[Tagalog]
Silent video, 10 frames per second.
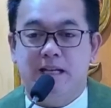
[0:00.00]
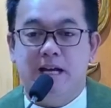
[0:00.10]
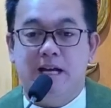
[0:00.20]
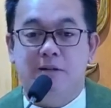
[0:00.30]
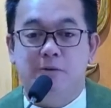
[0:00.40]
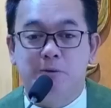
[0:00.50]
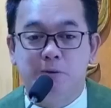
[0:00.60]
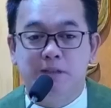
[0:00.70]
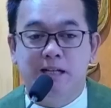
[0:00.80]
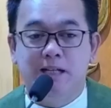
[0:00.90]
Sila ang
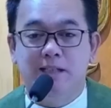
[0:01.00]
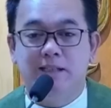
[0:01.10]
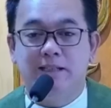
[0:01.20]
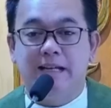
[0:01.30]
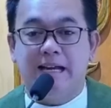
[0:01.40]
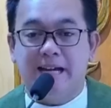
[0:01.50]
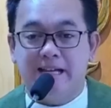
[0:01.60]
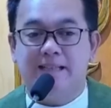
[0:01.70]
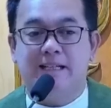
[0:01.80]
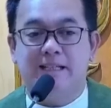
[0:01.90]
unang
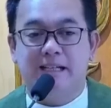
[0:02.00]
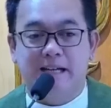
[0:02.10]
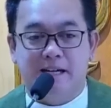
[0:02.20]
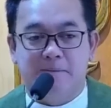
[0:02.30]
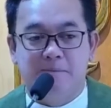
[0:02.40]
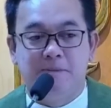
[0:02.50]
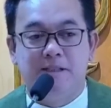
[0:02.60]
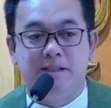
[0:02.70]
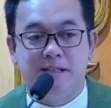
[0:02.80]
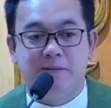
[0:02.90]
nakatanggap
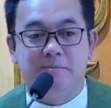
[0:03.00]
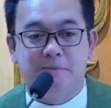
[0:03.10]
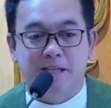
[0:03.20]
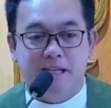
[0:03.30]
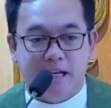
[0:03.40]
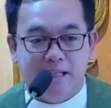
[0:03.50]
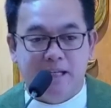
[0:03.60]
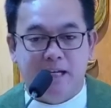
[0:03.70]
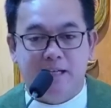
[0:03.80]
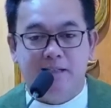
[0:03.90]
ng
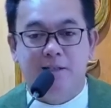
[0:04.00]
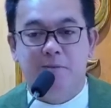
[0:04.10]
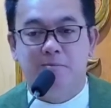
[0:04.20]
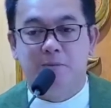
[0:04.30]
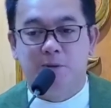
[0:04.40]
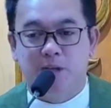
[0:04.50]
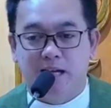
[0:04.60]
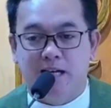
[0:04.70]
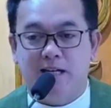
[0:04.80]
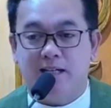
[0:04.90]
biyaya
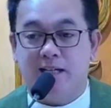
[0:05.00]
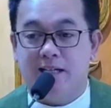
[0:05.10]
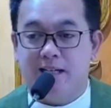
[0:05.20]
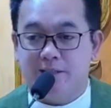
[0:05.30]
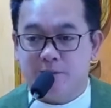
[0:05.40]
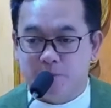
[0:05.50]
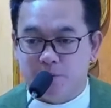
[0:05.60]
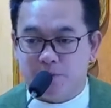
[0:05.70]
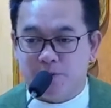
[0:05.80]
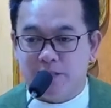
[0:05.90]
mula kay
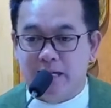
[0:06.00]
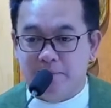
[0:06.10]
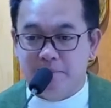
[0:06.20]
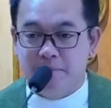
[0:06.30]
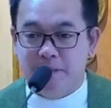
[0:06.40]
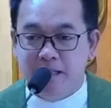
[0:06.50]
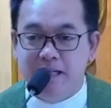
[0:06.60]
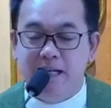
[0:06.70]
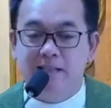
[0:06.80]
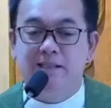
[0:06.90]
Jesus. At
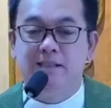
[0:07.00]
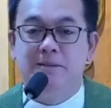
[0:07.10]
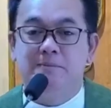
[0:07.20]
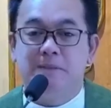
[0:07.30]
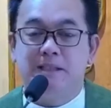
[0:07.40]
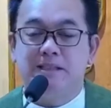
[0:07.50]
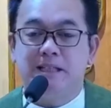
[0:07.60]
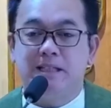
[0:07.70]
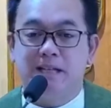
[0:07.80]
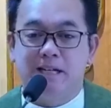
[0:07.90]
bilang
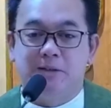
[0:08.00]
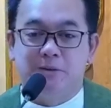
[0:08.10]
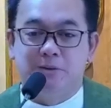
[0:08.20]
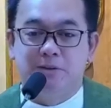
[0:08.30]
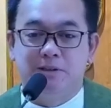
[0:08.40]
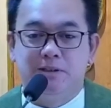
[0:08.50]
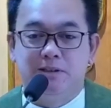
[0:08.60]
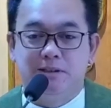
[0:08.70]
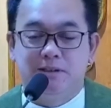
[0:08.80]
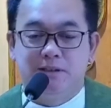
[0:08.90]
pagtanaw
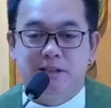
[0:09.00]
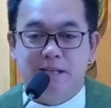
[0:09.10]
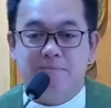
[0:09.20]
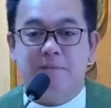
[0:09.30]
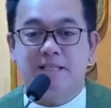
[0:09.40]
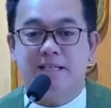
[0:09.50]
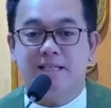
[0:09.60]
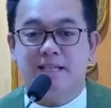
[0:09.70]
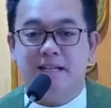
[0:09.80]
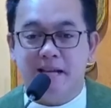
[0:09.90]
no, at
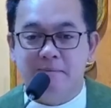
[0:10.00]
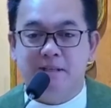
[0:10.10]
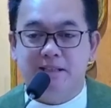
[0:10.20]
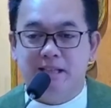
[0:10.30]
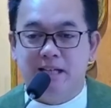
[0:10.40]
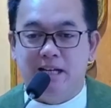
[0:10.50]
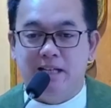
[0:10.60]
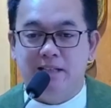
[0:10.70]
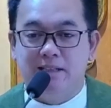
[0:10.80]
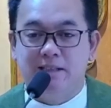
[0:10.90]
pasasalamat
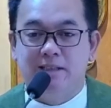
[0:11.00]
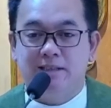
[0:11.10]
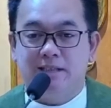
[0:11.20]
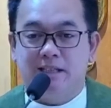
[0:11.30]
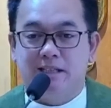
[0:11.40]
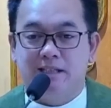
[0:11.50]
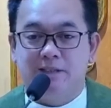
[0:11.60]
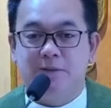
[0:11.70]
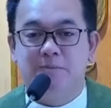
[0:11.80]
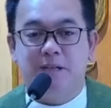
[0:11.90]
nila sa
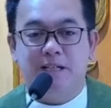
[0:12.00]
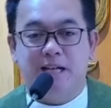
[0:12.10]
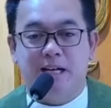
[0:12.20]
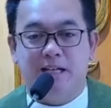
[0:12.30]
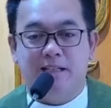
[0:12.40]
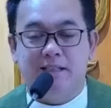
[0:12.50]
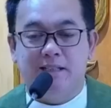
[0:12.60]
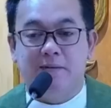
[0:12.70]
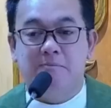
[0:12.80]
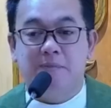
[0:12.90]
ganitong
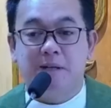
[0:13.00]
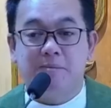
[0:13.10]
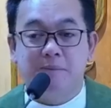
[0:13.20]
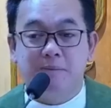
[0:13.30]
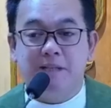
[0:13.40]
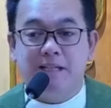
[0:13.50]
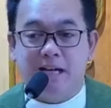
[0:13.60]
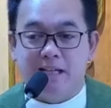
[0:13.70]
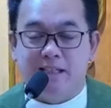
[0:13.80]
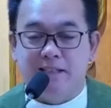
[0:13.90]
paraan ng
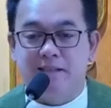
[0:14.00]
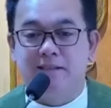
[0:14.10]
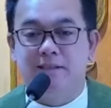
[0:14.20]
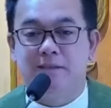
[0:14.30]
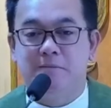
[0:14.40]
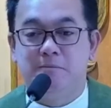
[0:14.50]
pagbibigay